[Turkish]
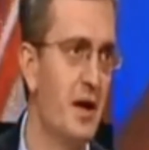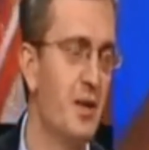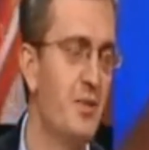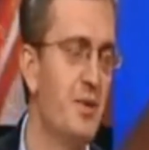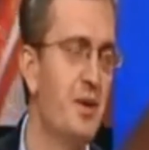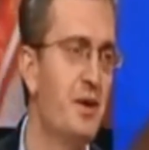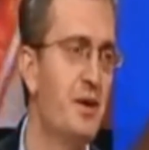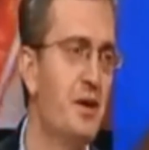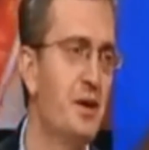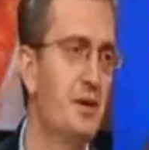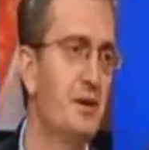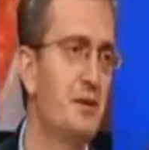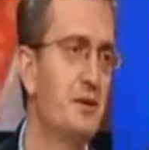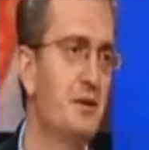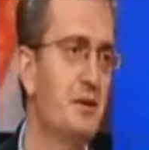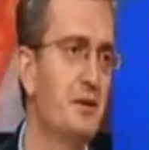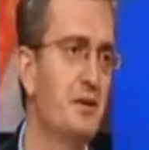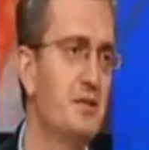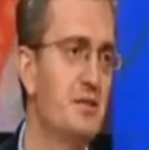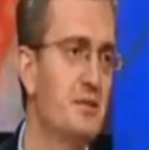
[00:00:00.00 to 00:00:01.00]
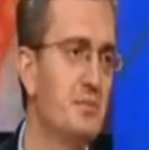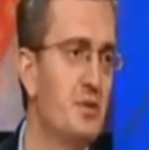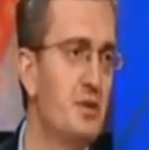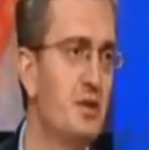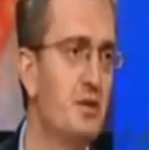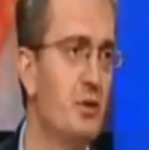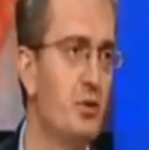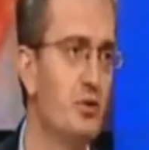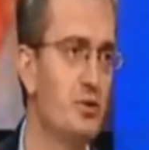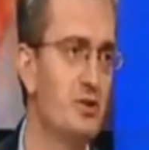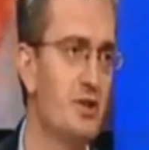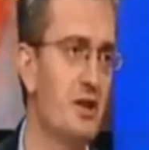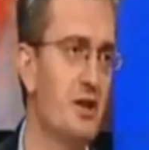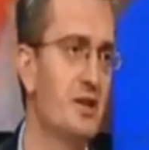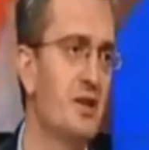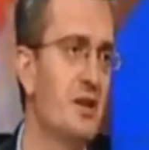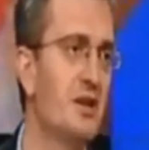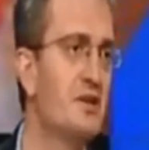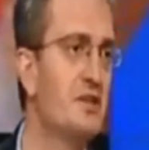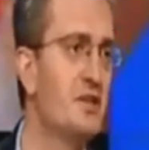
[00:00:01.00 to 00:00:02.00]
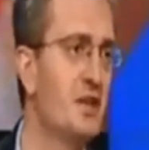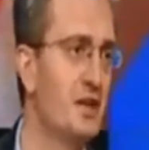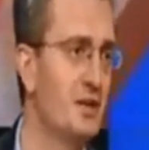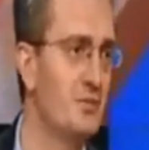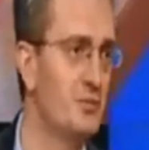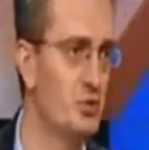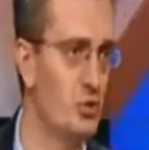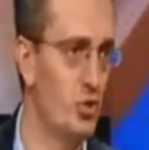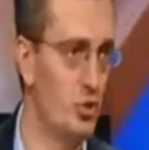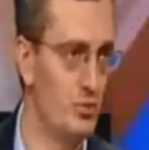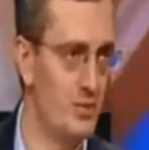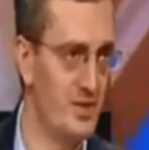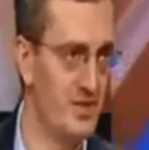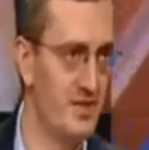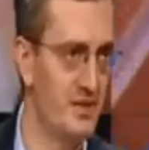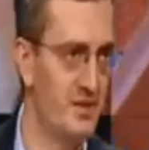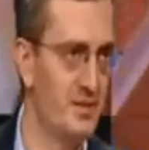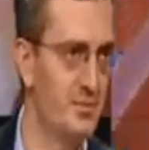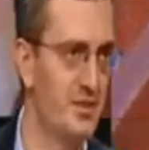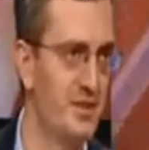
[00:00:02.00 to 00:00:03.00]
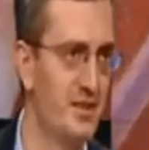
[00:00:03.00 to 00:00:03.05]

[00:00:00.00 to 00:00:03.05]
Amerika'nın kısmi de olsa geri çekilmiş olması,